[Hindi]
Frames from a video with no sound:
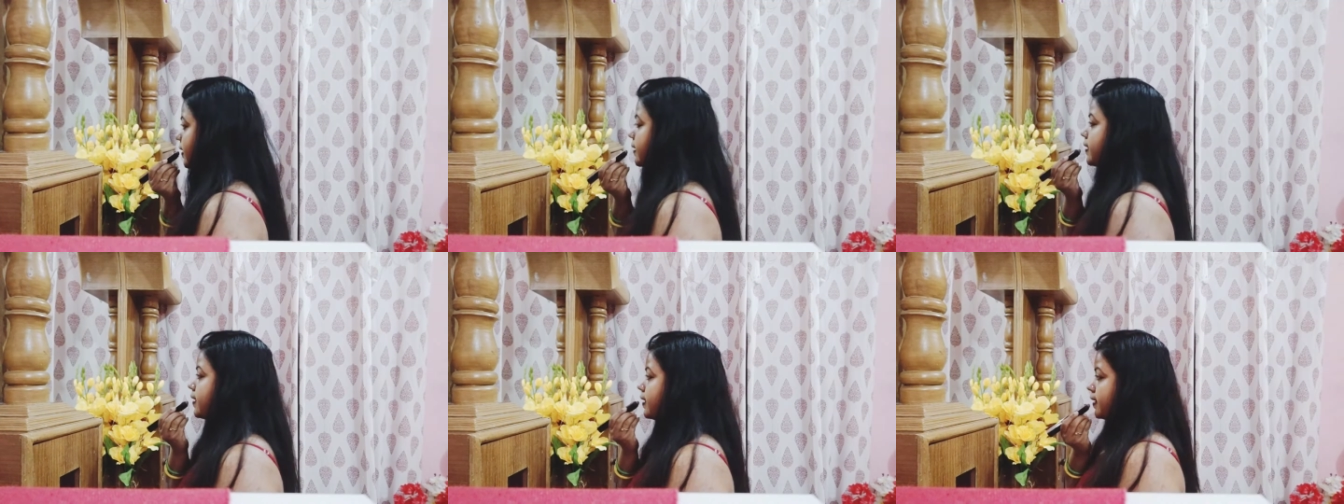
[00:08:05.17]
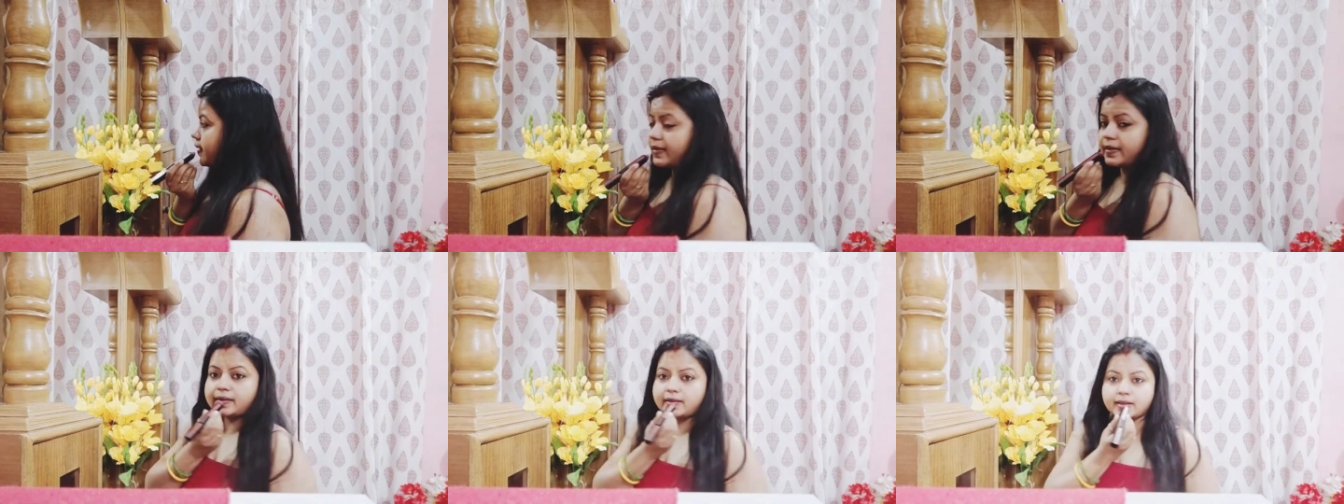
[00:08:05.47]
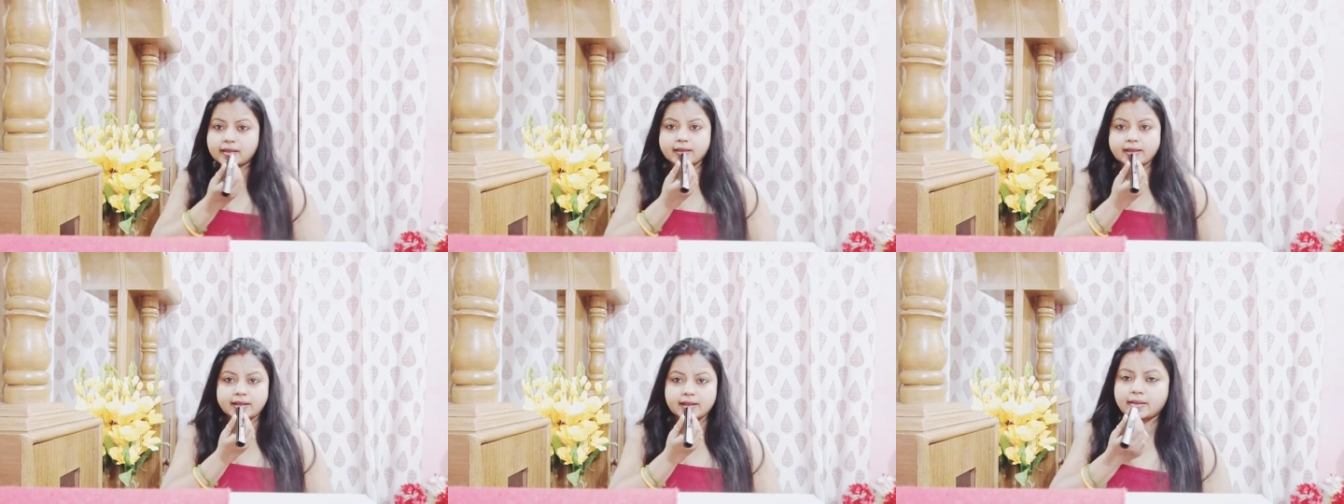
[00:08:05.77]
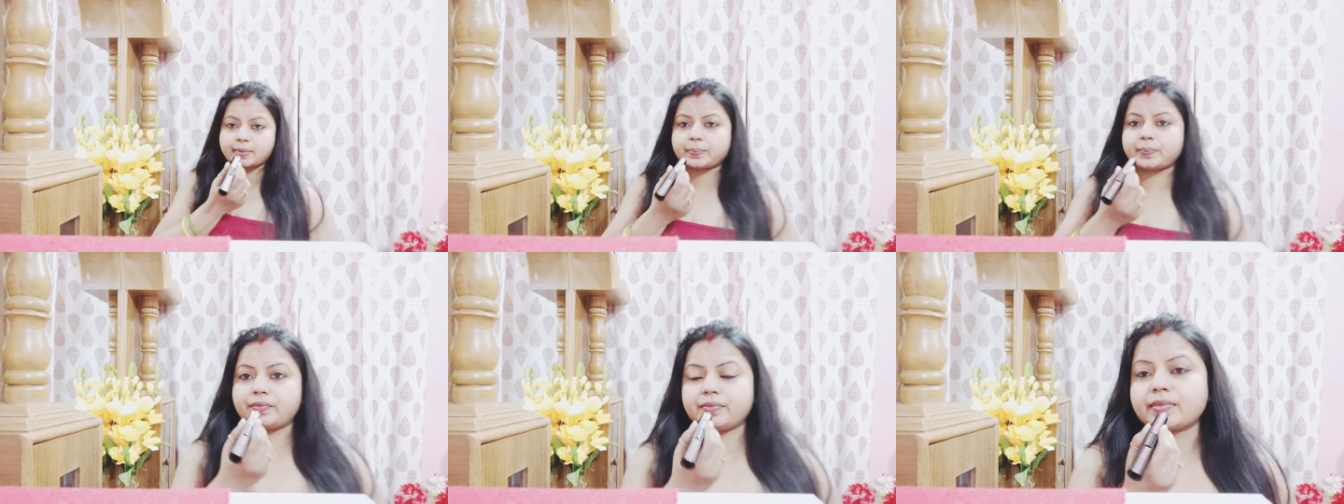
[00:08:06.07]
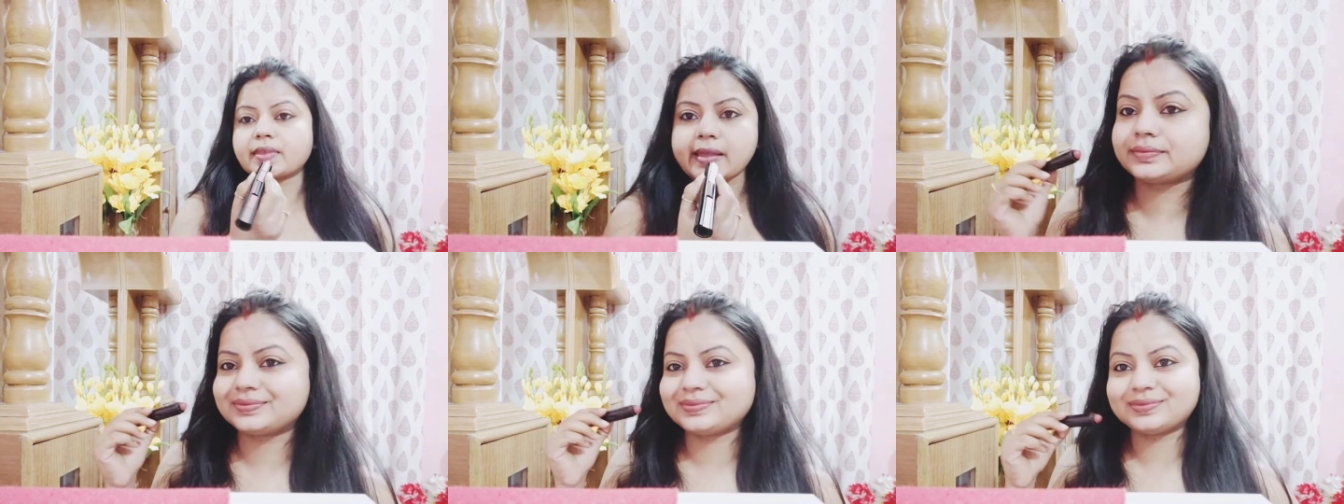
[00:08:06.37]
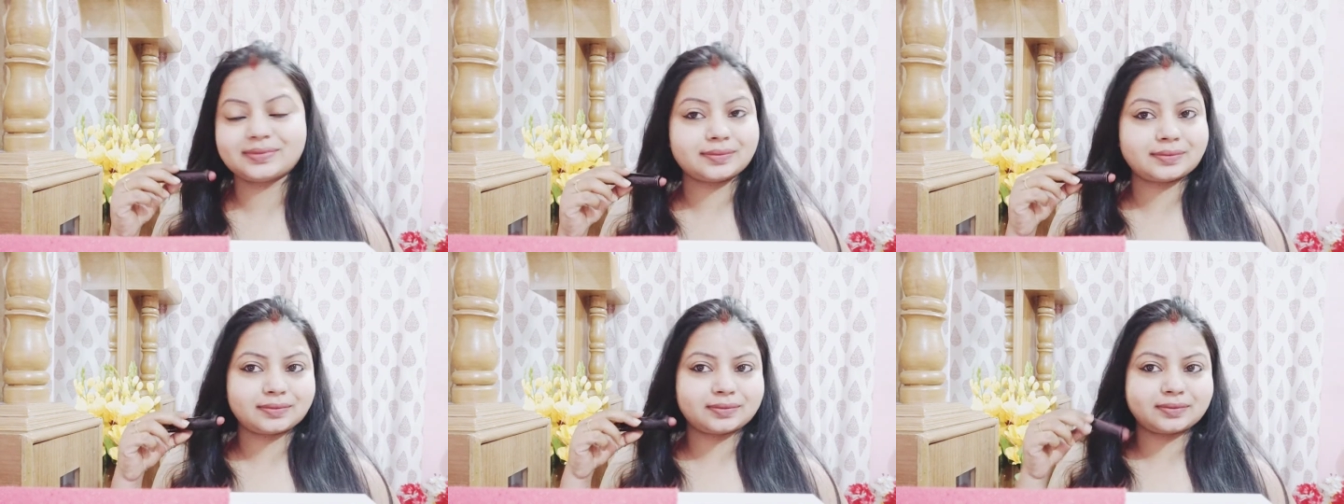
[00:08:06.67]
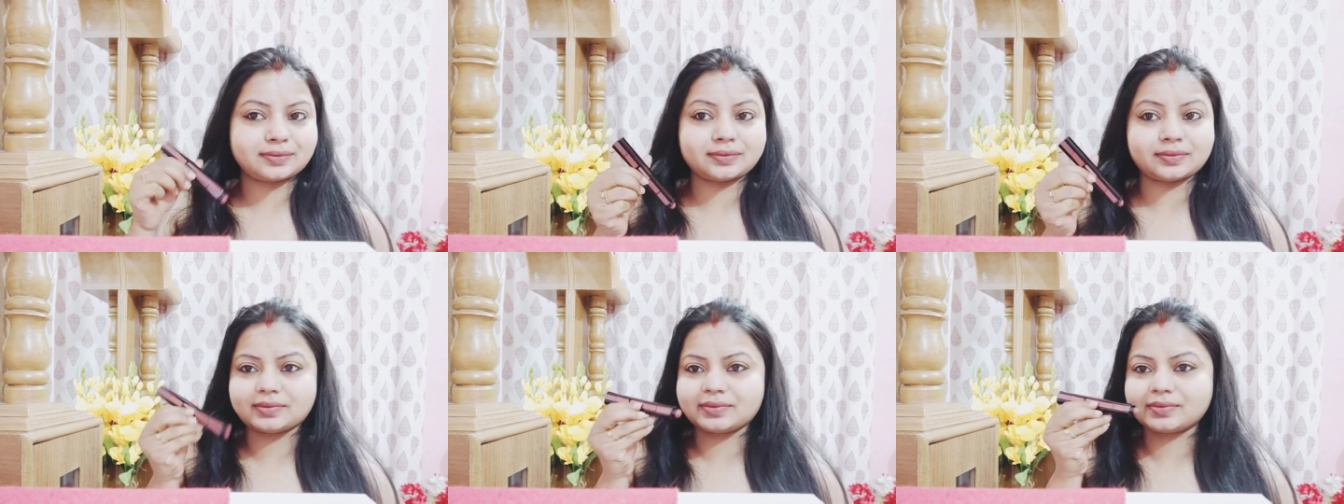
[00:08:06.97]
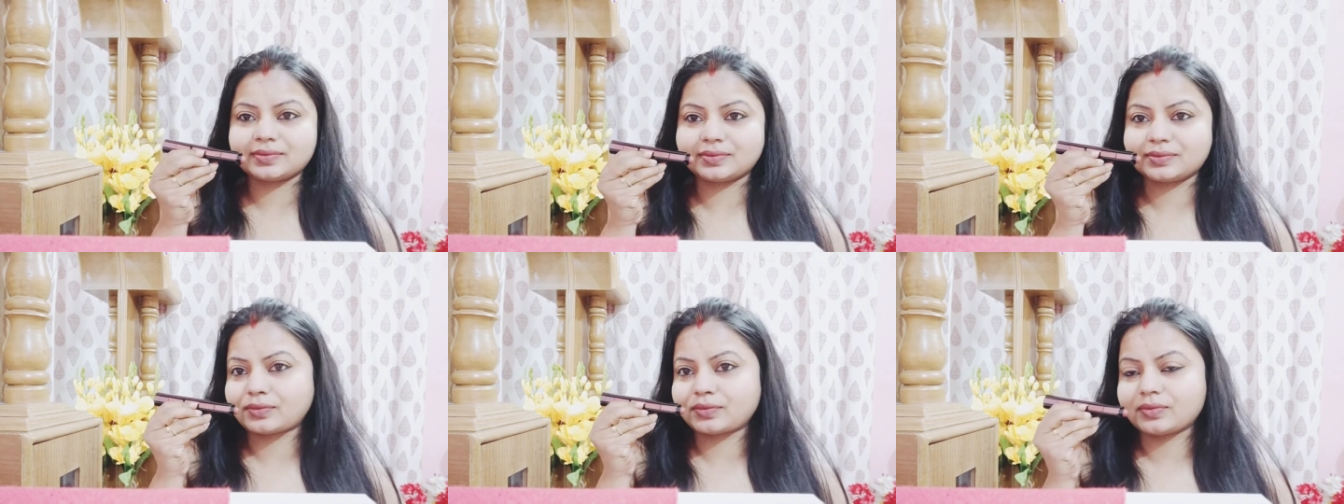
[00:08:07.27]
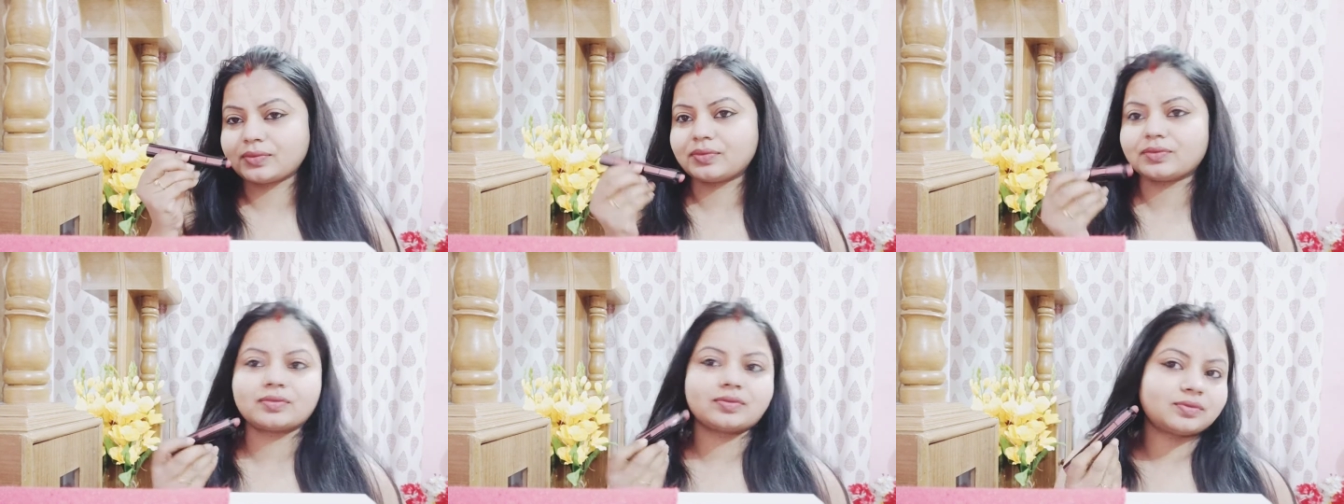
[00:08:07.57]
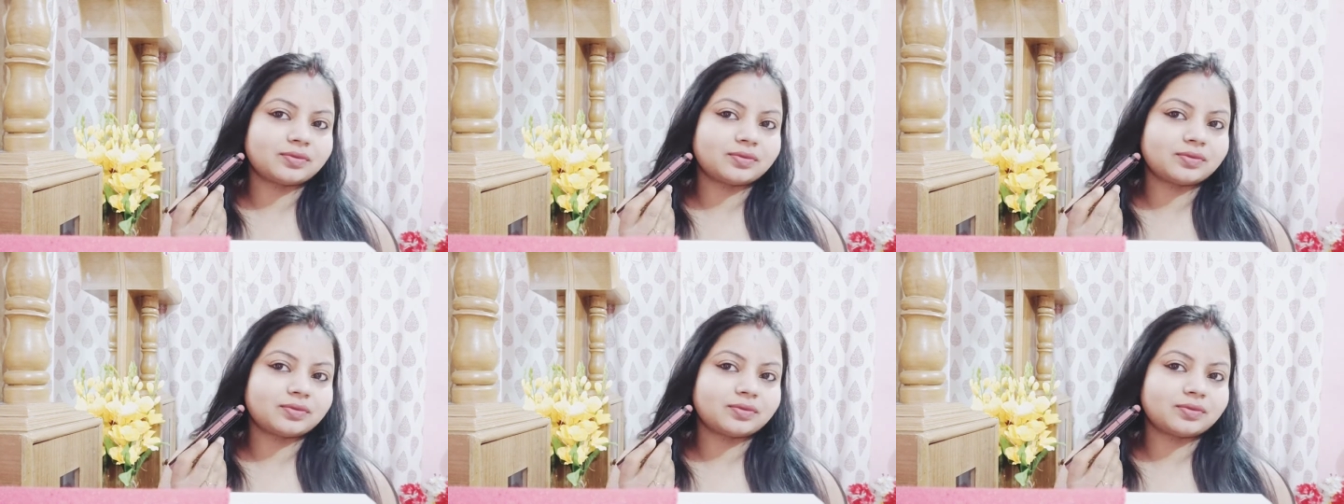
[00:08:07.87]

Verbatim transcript: थोड़ा सा लिपस्टिक वगैरह लगा रही हूँ क्योंकि